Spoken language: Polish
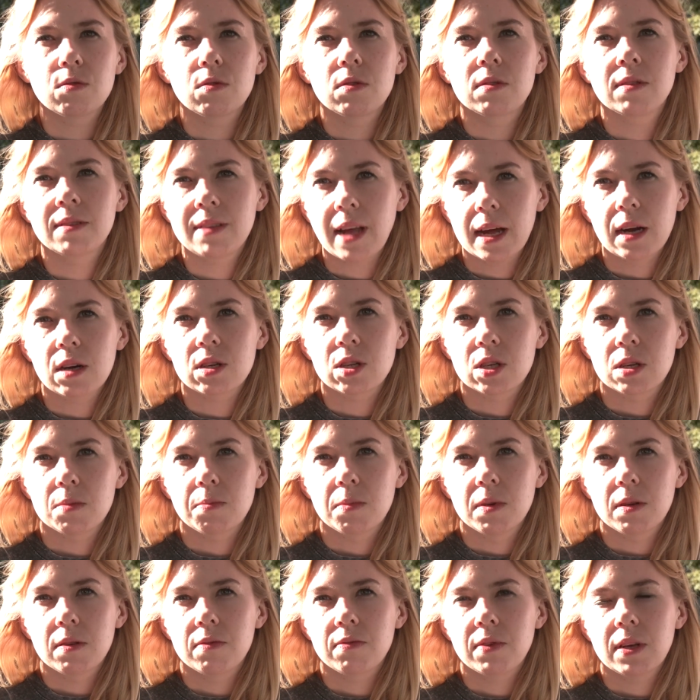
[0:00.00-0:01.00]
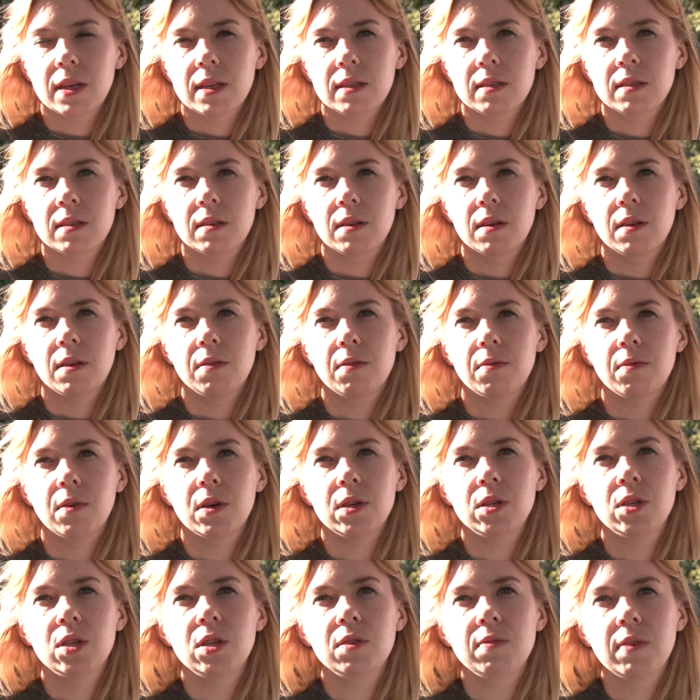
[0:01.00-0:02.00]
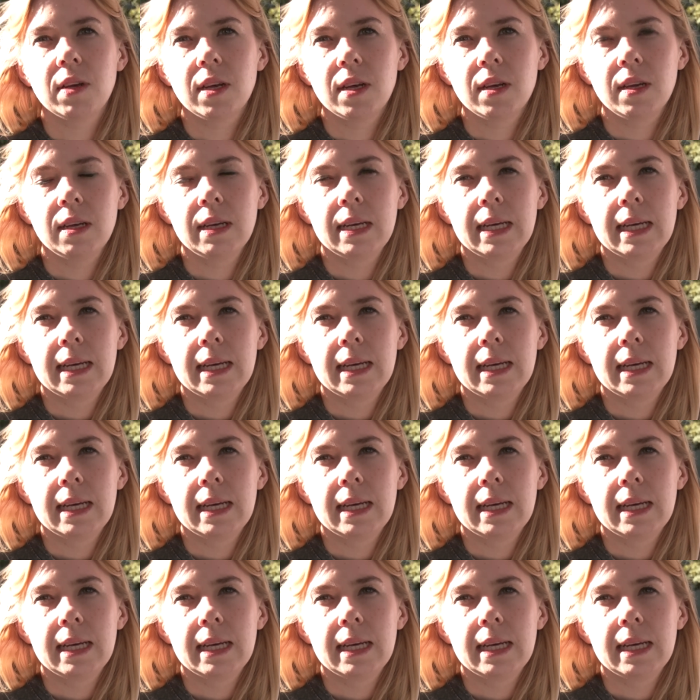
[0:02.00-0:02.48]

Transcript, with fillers: y, starszym, więc właściwie